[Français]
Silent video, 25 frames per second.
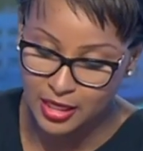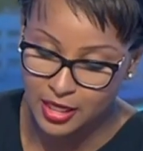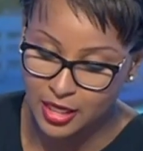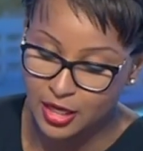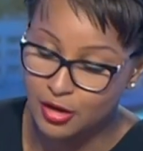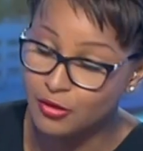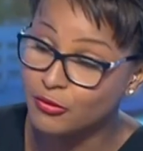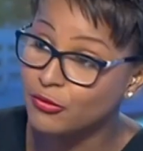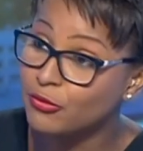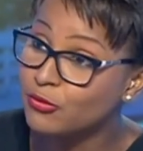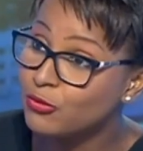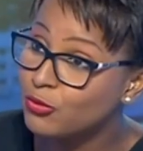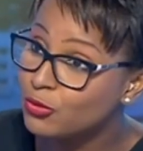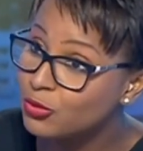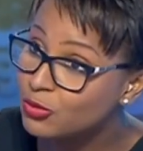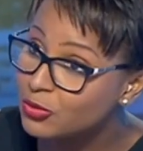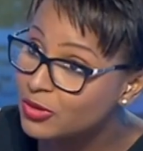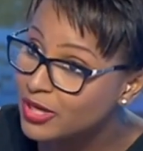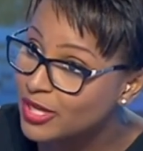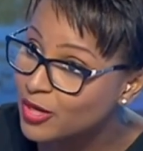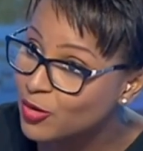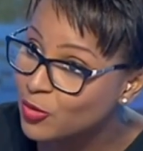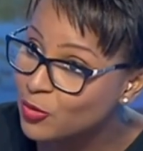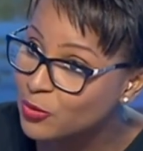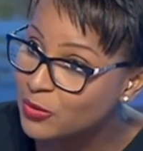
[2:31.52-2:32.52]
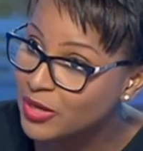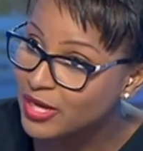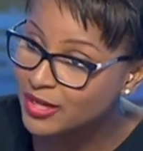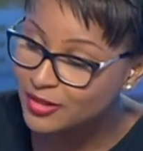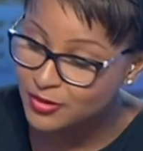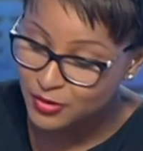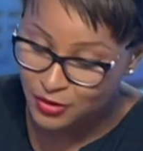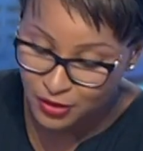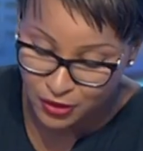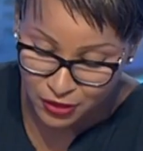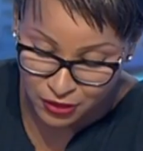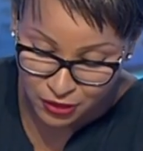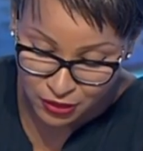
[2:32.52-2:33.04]
Vous, Léon
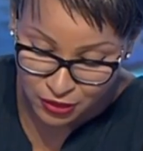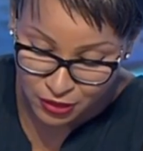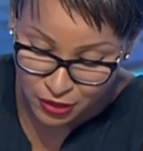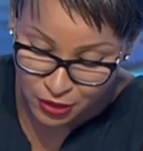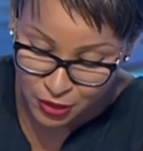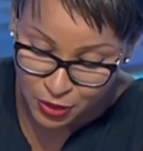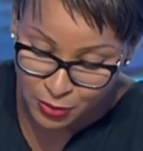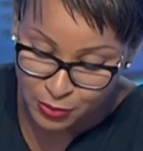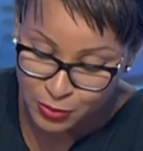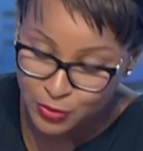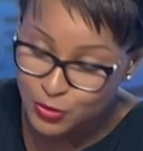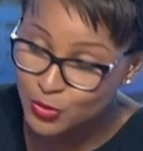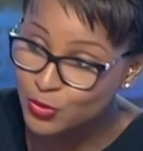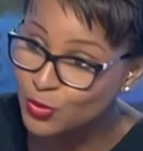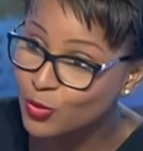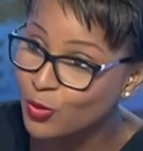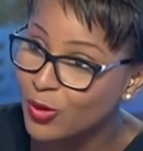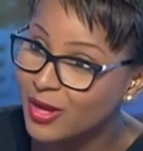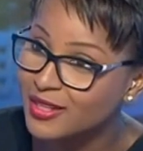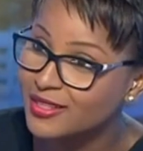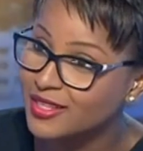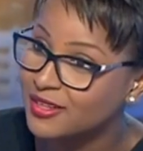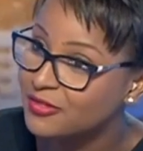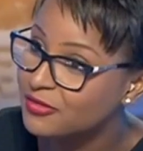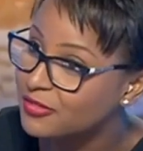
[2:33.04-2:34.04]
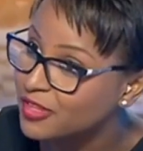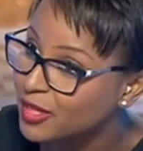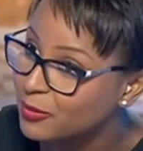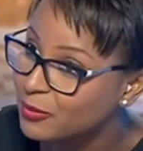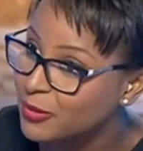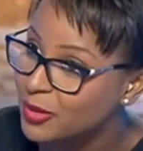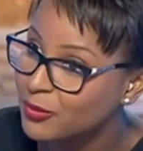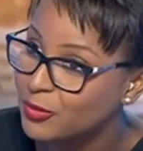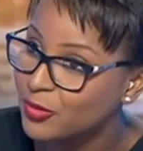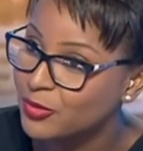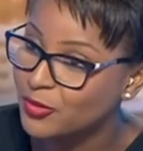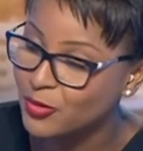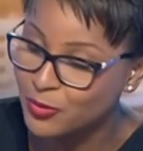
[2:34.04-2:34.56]
Bertrand, homme de droite
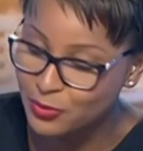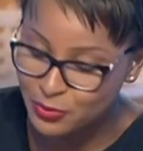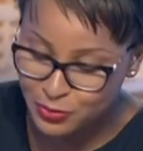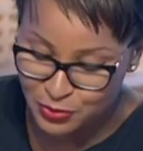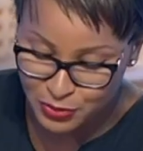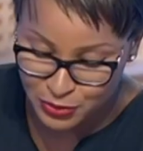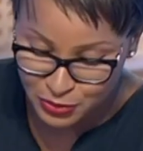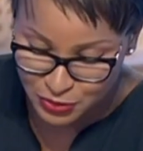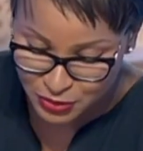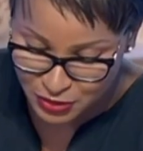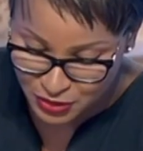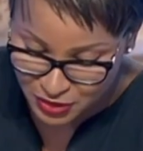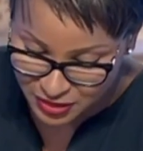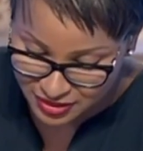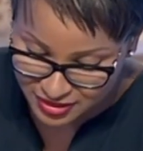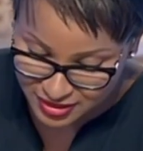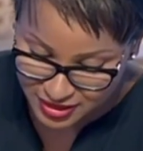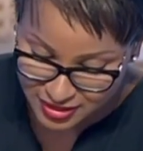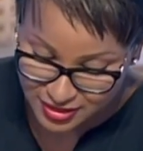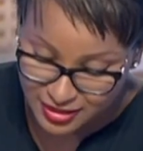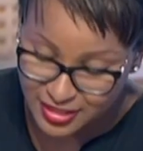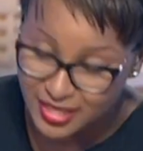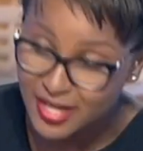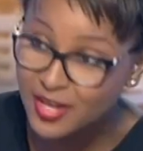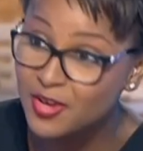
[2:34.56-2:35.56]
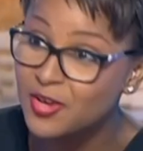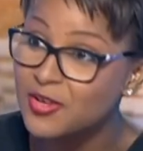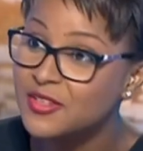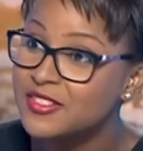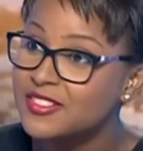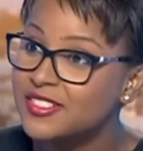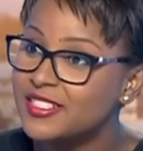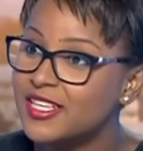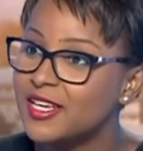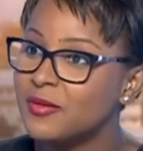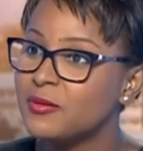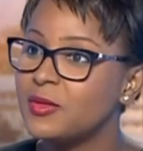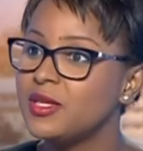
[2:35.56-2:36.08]
affirmé pendant plusieurs années,
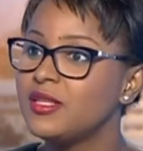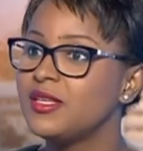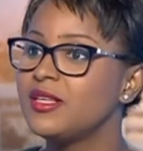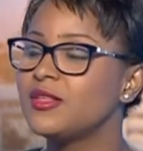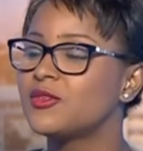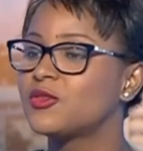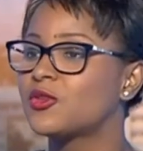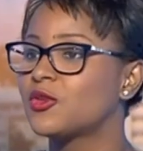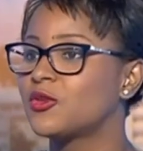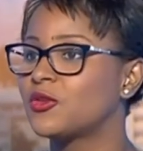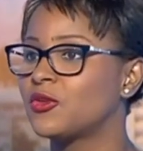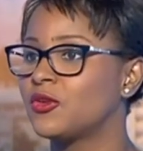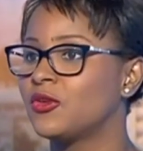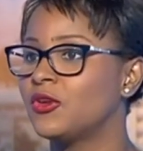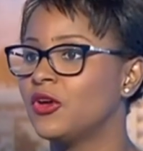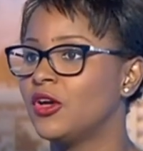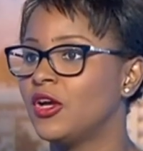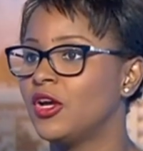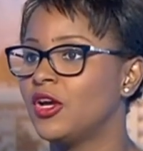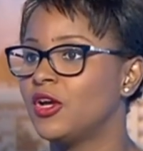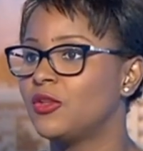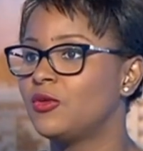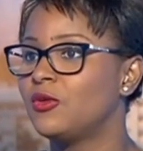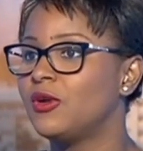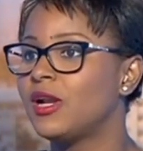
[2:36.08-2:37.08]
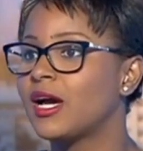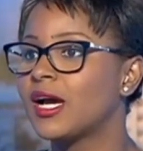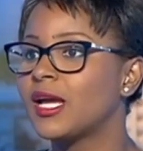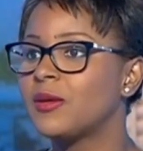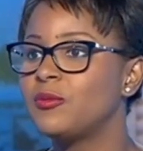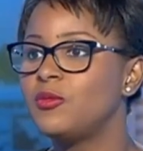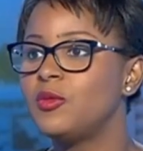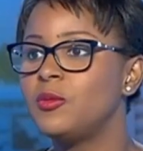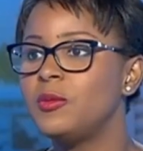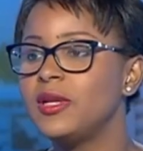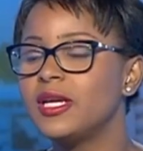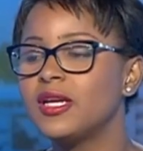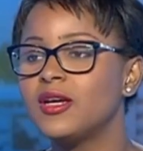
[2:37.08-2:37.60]
ancien ministre de, la
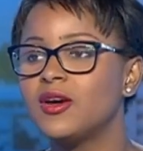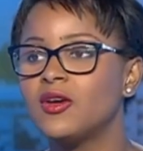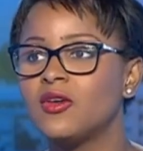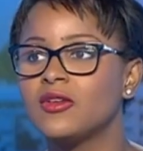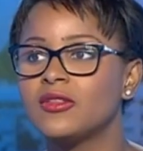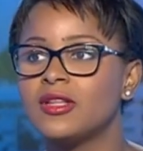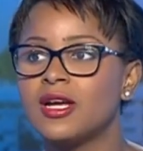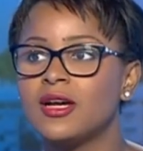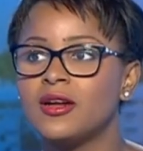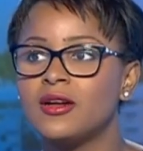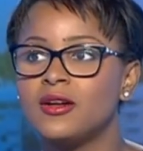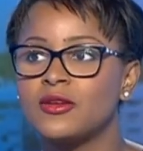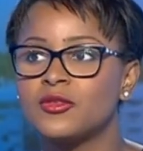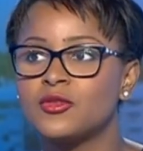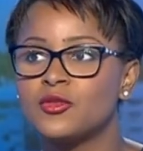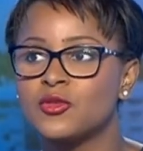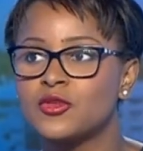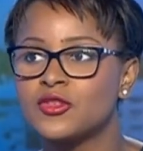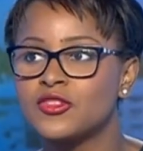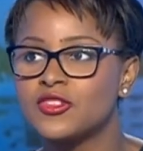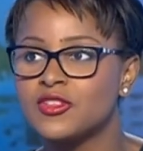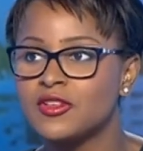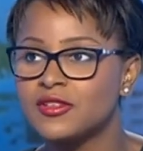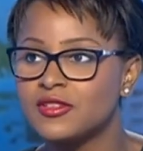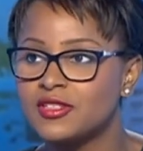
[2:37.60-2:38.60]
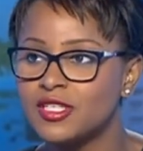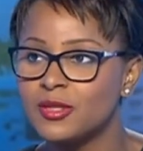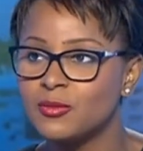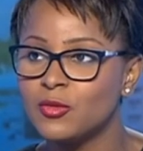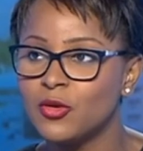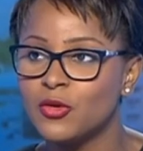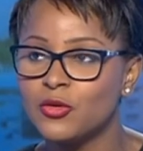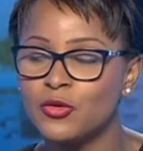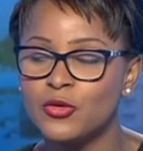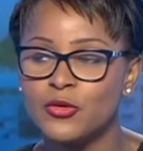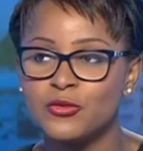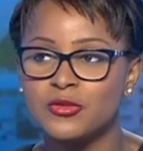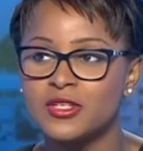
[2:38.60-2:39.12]
République, on a ce
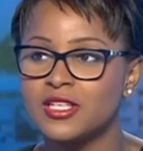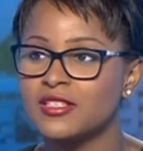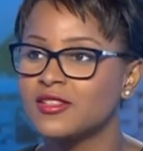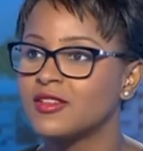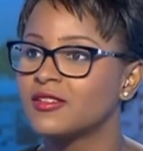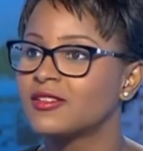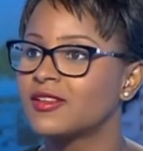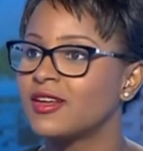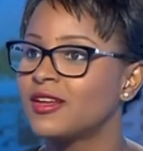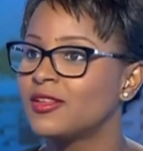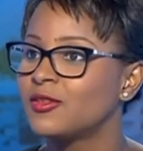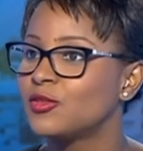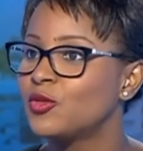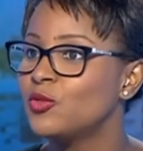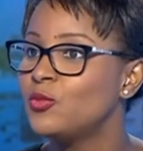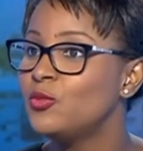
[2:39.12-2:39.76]
sentiment que vous êtes en train de